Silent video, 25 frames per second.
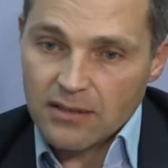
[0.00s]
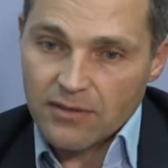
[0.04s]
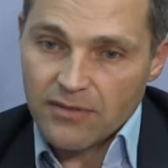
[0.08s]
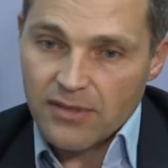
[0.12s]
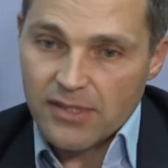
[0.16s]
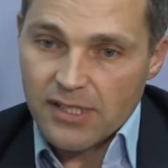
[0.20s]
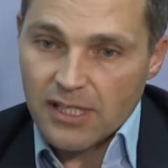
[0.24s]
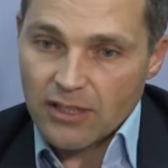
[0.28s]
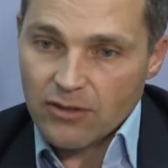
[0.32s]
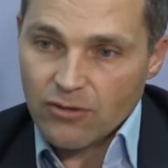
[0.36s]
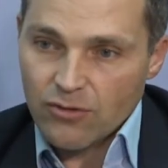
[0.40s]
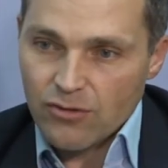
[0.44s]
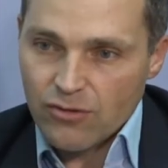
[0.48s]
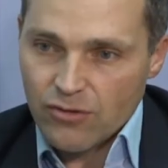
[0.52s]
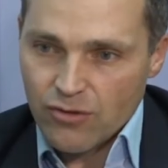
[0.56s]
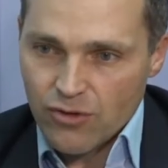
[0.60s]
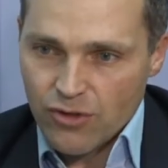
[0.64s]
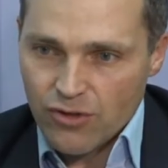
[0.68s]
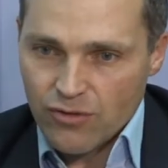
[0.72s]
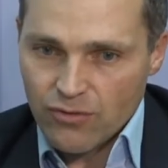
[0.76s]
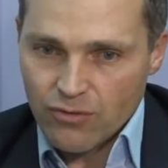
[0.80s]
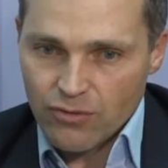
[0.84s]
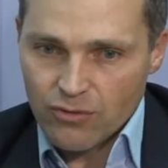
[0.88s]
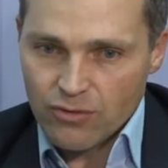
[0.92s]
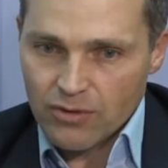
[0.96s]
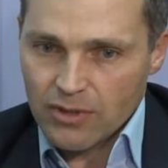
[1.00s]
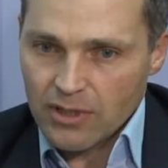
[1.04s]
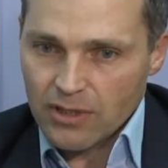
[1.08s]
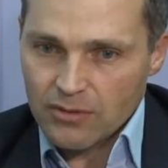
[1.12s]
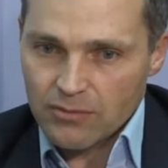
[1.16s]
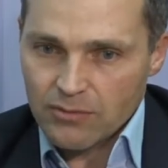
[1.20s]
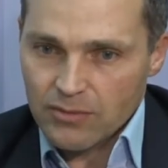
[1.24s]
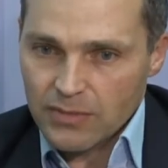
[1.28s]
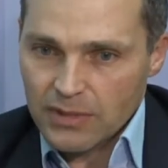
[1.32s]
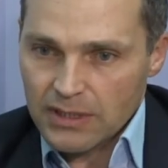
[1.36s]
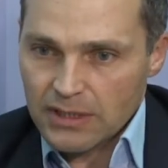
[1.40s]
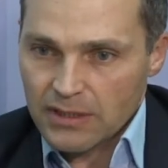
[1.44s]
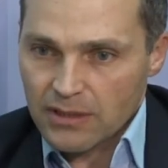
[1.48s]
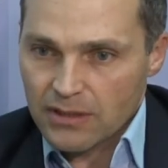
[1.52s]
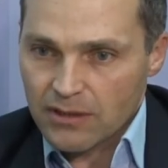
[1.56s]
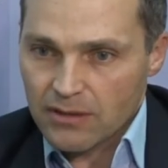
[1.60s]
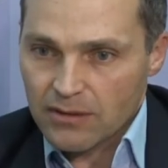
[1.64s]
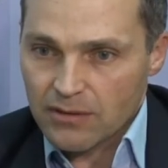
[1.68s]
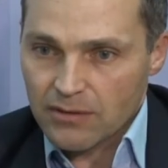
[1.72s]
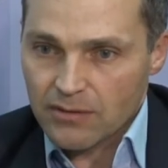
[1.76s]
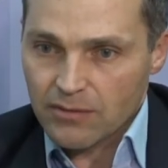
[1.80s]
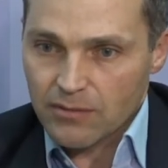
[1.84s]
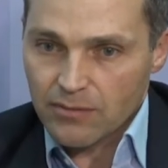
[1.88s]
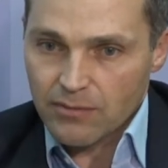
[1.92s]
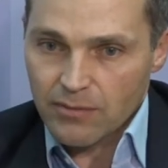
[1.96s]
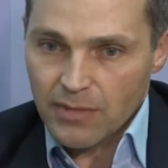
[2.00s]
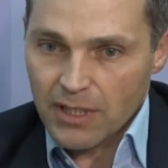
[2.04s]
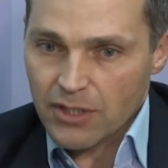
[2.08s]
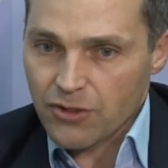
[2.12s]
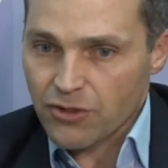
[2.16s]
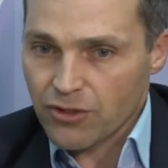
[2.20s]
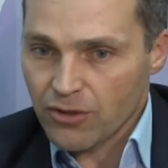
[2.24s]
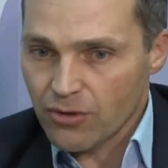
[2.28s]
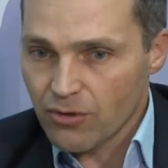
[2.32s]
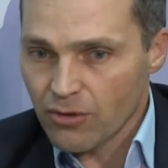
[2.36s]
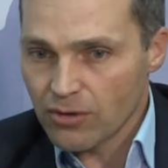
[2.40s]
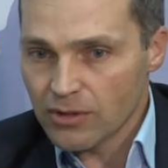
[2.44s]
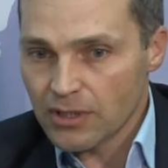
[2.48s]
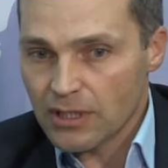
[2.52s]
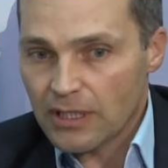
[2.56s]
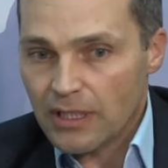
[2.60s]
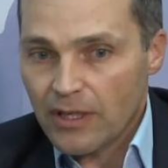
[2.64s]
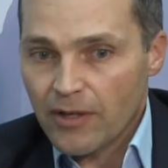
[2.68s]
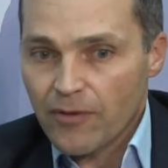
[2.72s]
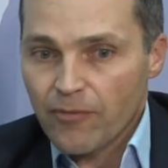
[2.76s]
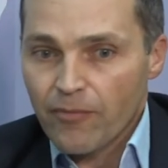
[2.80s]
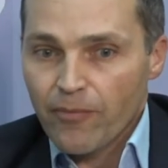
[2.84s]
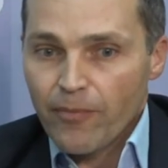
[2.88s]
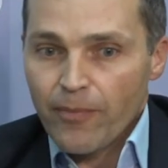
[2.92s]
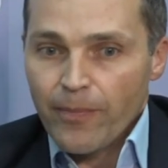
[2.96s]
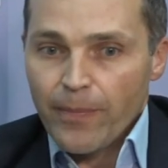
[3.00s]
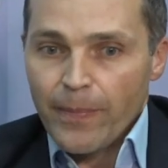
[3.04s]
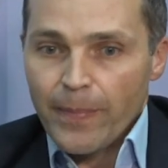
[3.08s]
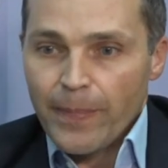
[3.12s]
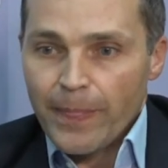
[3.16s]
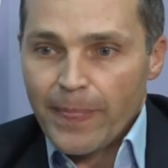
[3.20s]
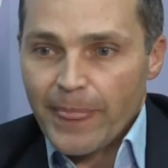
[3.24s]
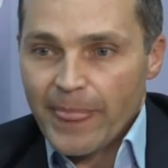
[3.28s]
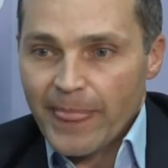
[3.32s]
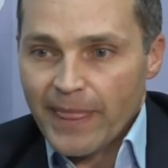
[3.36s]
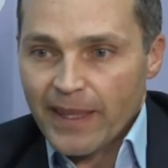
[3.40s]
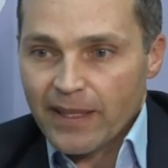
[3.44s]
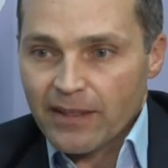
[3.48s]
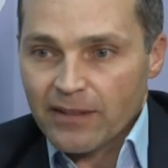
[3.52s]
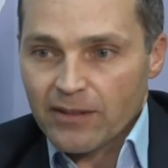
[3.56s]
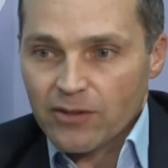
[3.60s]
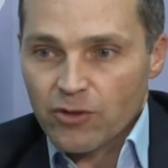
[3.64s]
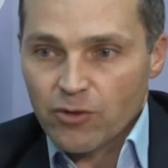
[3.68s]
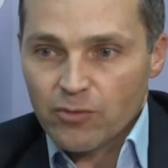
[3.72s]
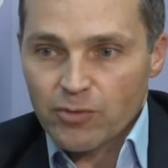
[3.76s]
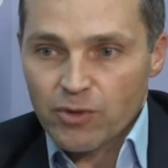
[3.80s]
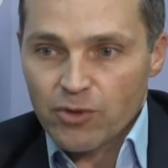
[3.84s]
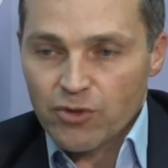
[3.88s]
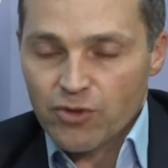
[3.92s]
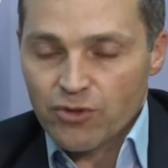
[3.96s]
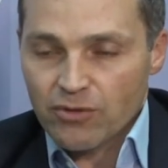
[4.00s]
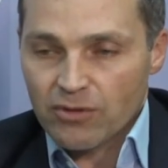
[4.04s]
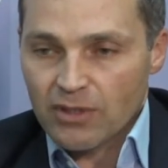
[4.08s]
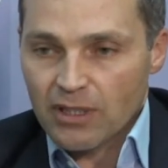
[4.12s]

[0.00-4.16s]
официально он существует там э, меньше года, э, но мы очень